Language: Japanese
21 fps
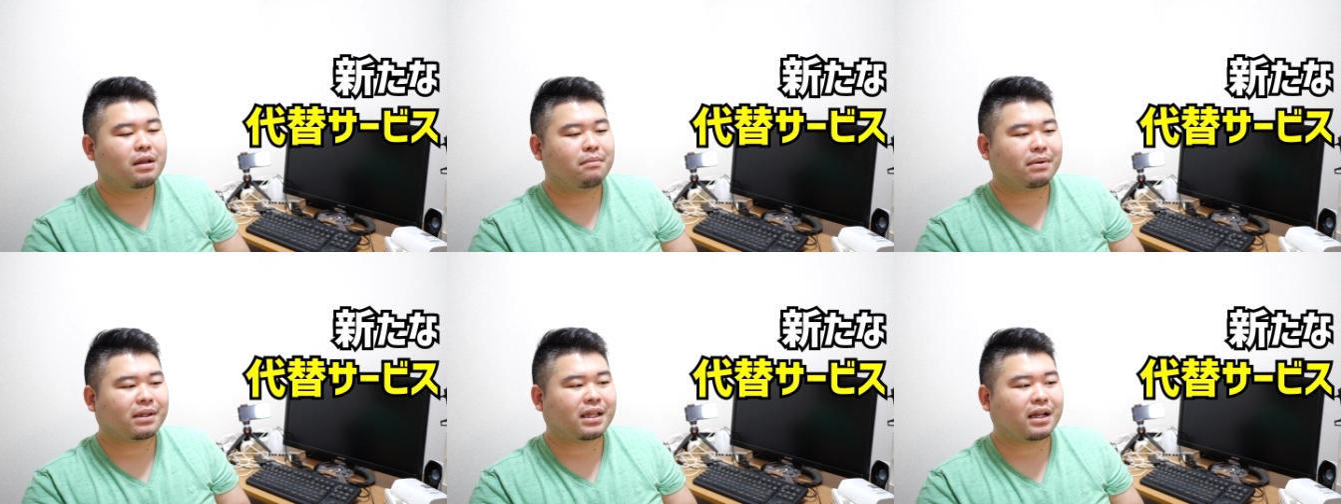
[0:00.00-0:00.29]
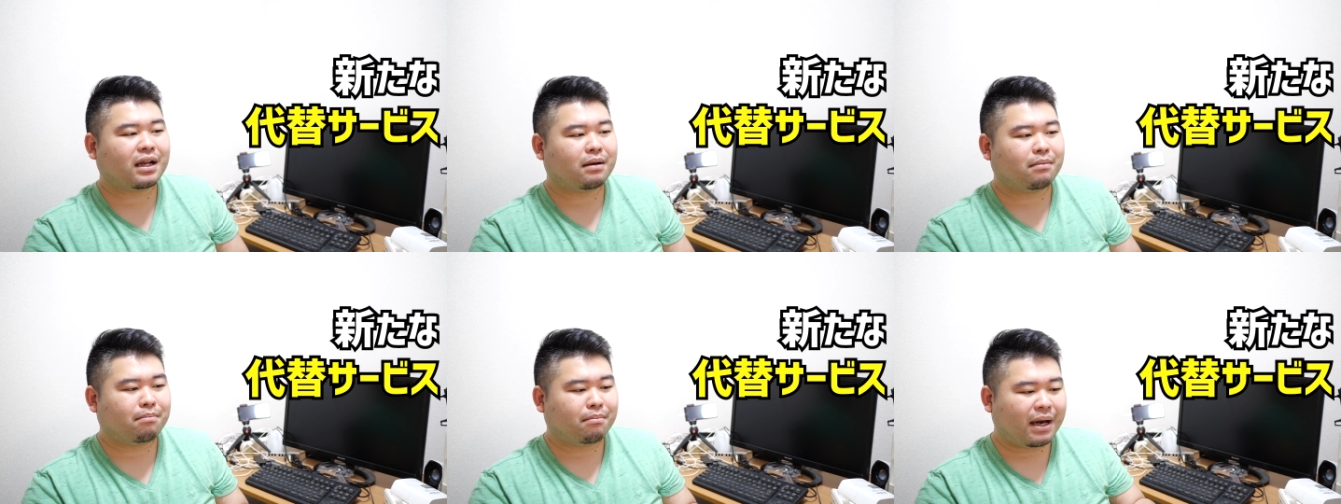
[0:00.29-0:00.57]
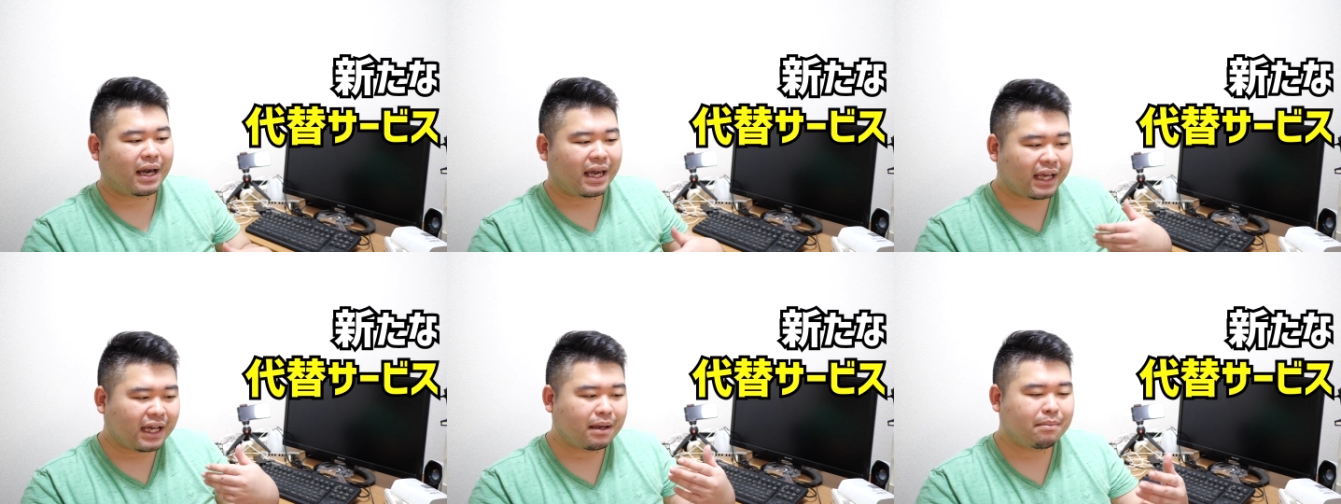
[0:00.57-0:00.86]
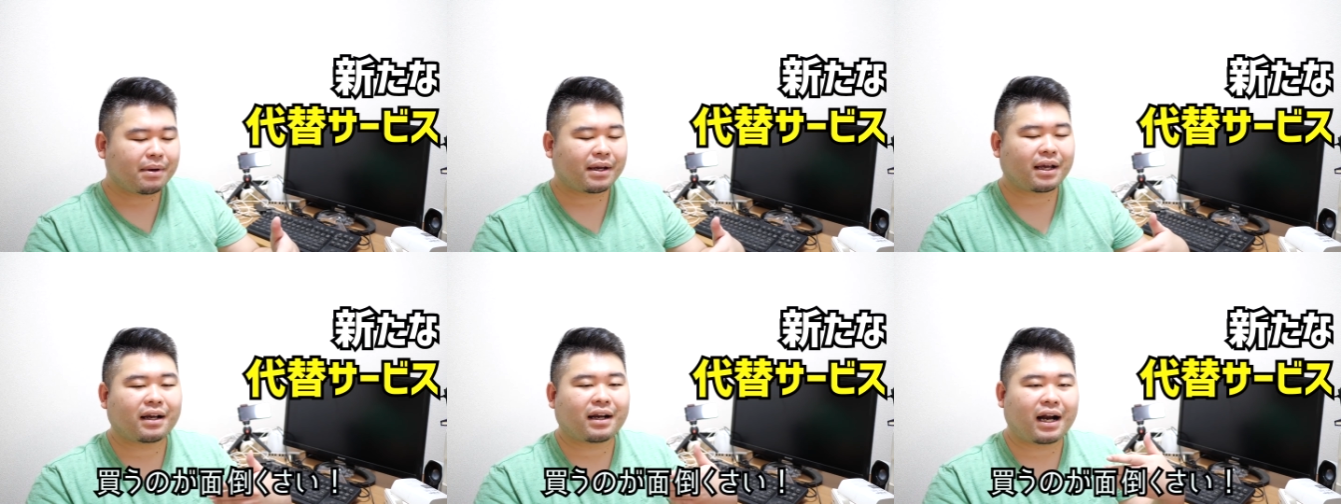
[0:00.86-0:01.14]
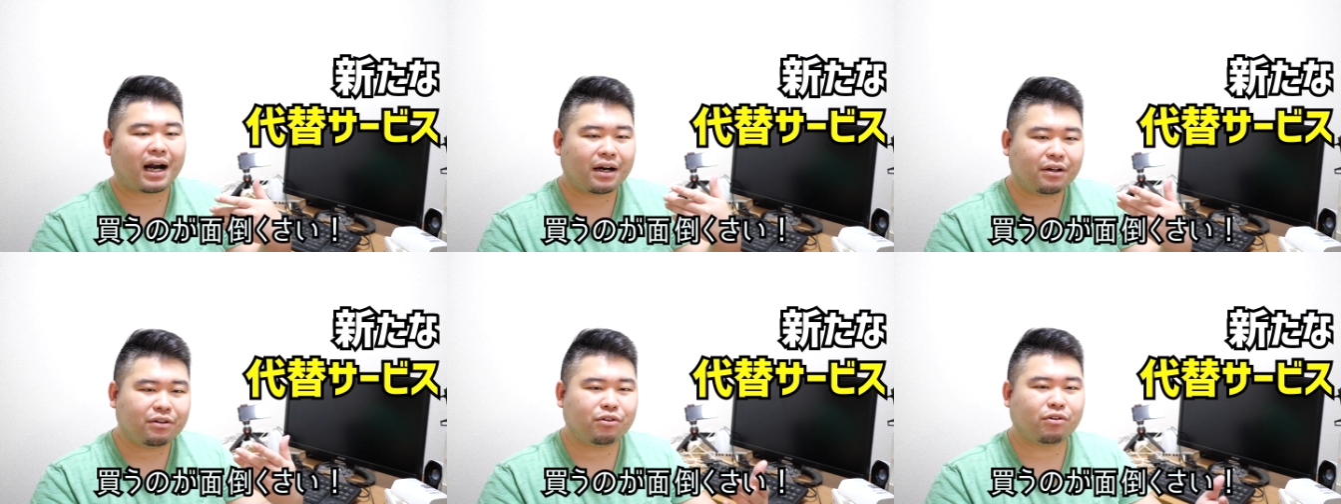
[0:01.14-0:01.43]
まあ、ただ毎回毎回
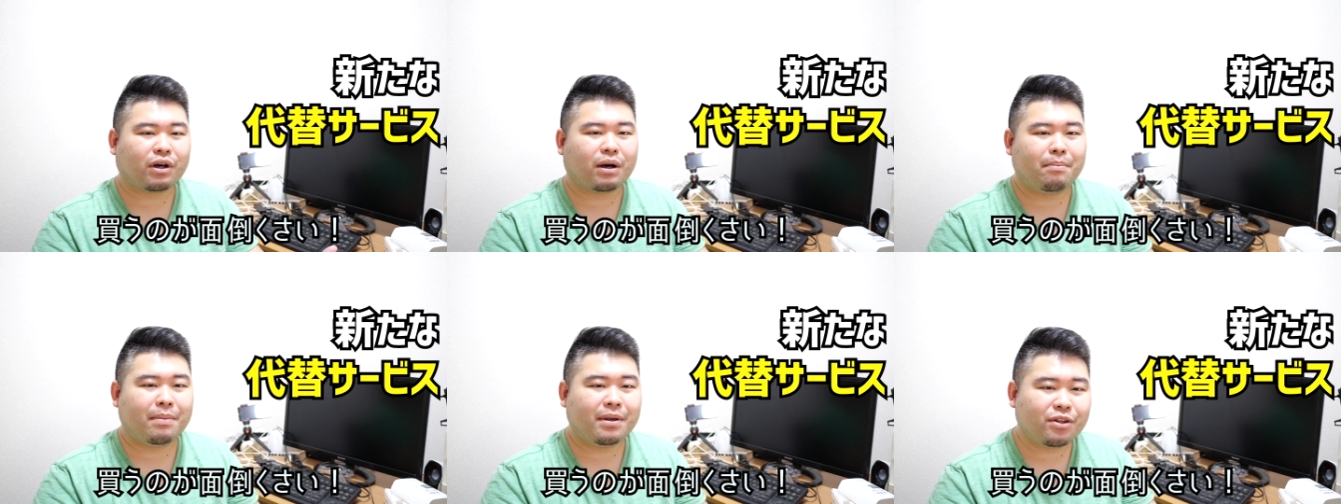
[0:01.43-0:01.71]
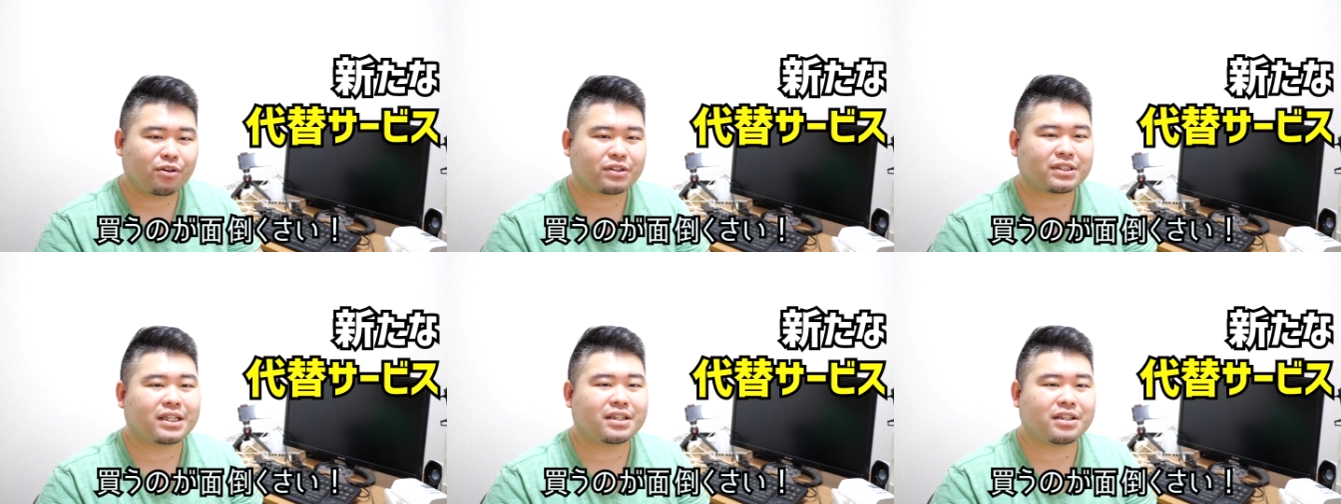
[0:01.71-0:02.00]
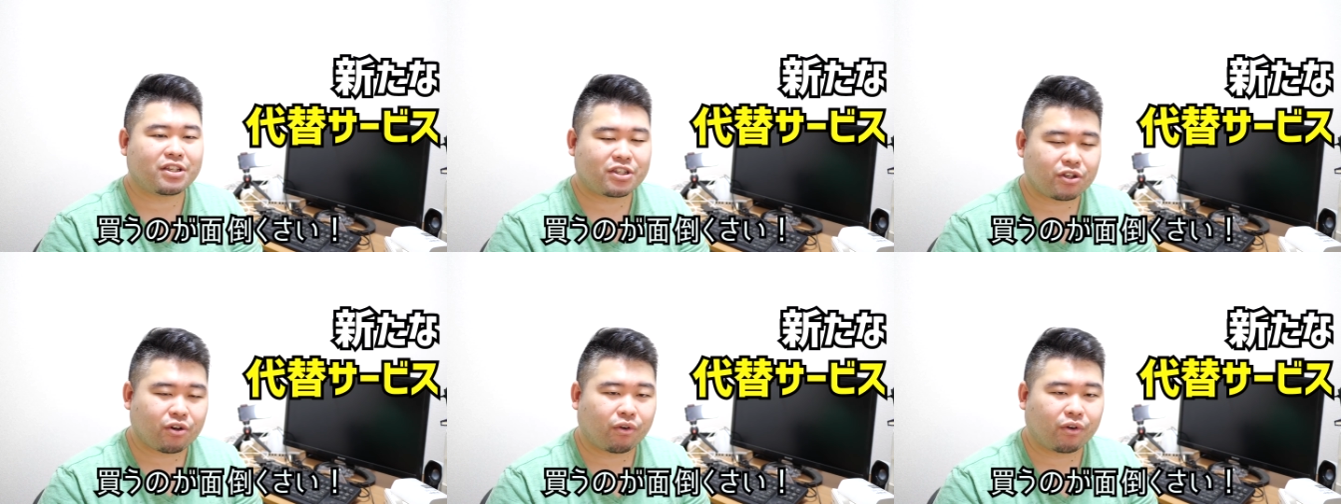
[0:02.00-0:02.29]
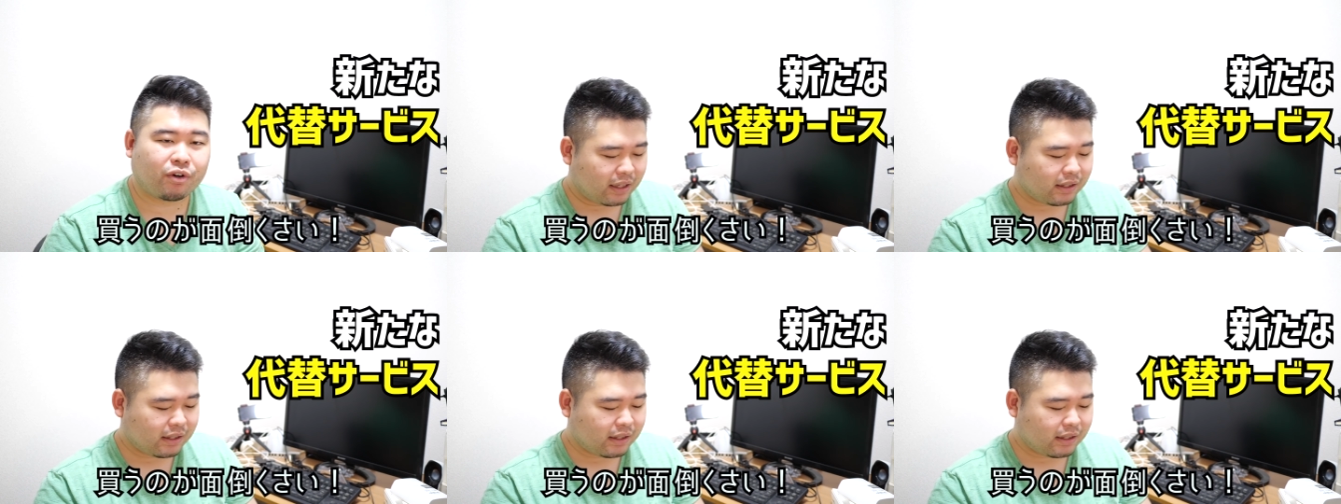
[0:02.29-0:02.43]
買うのがめんどくさいんですよ。